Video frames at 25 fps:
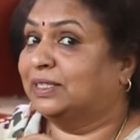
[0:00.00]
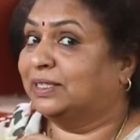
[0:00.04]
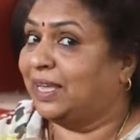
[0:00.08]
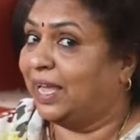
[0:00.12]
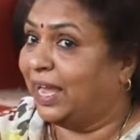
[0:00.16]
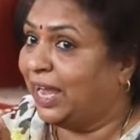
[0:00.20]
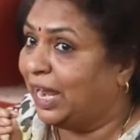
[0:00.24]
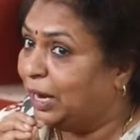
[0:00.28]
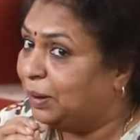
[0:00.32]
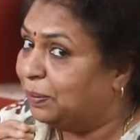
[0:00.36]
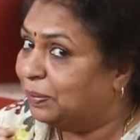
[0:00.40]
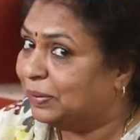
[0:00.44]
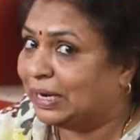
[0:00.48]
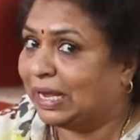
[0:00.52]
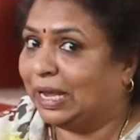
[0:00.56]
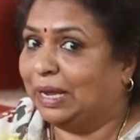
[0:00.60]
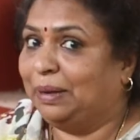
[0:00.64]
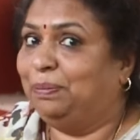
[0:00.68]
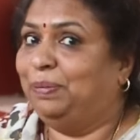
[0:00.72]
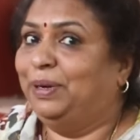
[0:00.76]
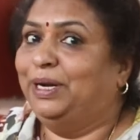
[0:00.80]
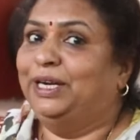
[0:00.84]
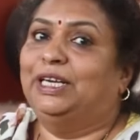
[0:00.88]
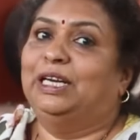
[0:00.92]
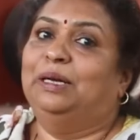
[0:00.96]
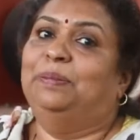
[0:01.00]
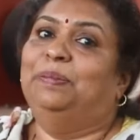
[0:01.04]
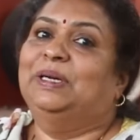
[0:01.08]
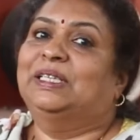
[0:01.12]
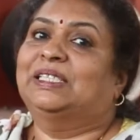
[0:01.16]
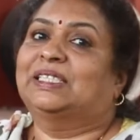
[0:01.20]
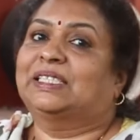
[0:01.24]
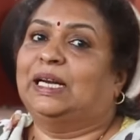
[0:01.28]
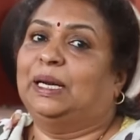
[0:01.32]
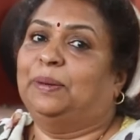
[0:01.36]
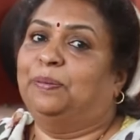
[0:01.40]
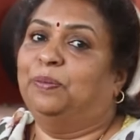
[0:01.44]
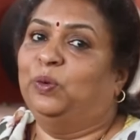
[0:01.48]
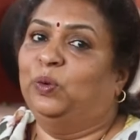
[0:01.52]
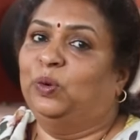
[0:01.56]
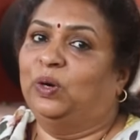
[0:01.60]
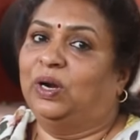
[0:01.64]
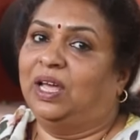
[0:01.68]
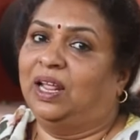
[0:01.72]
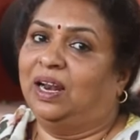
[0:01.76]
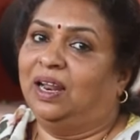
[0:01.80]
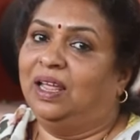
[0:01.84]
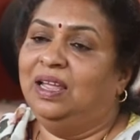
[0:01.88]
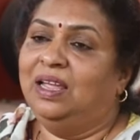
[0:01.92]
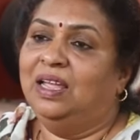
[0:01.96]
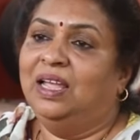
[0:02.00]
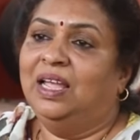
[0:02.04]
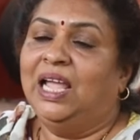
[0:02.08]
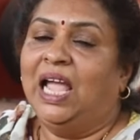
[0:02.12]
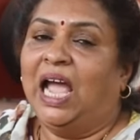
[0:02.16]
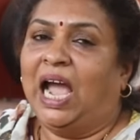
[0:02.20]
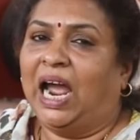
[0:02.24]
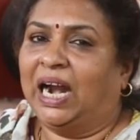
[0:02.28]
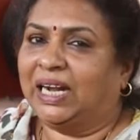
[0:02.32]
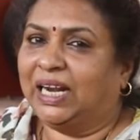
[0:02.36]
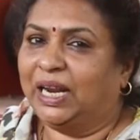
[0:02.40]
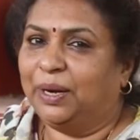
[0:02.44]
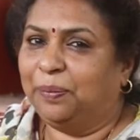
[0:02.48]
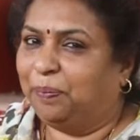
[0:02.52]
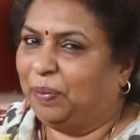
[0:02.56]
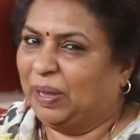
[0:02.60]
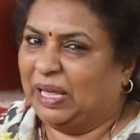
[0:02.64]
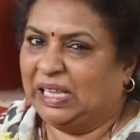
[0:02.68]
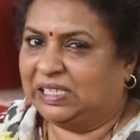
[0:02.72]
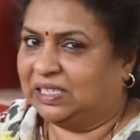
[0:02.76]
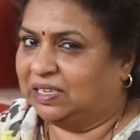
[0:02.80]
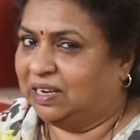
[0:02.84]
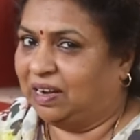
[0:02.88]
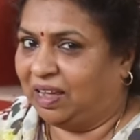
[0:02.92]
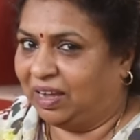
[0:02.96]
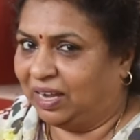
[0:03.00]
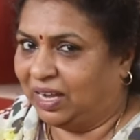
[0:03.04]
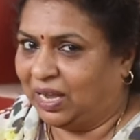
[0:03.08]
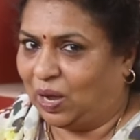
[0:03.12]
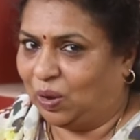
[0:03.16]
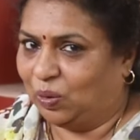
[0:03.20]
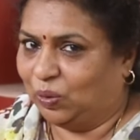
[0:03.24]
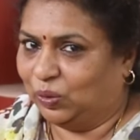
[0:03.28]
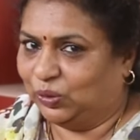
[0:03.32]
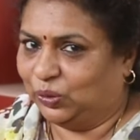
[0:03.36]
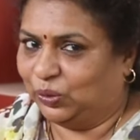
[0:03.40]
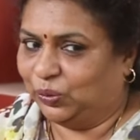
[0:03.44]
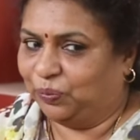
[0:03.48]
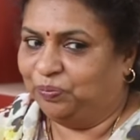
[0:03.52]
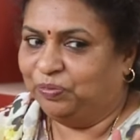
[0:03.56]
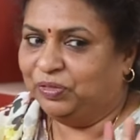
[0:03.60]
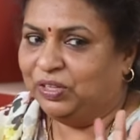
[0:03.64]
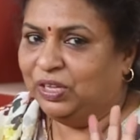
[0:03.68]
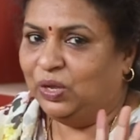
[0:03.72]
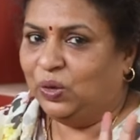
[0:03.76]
సేమ్ టైం లిటిల్ బిట్ స్క్రబ్గా ఉండాలా అట్లాంటి పేస్ట్ లాగా కావద్దు